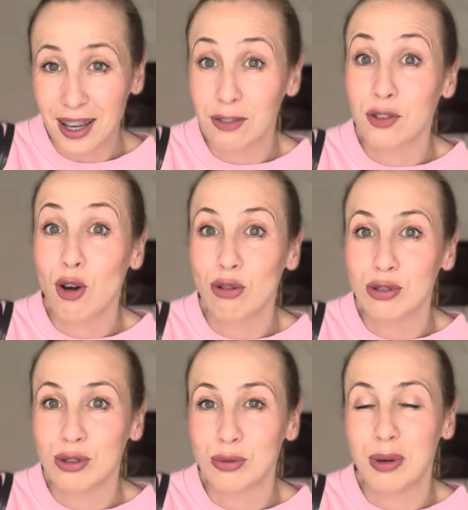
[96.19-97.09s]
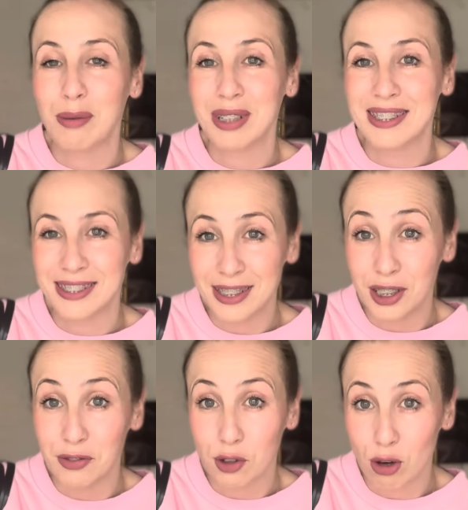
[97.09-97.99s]
w końcu, mam
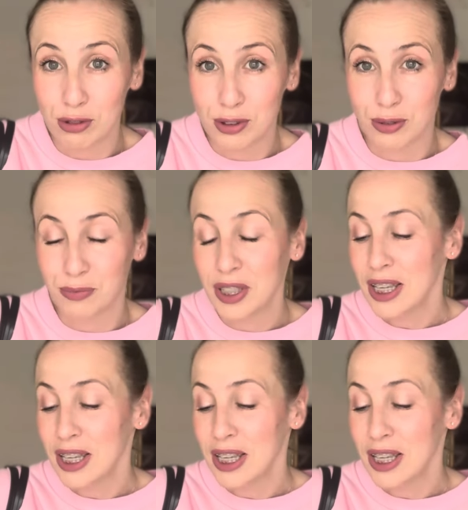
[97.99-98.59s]
nadzieję, w końcu.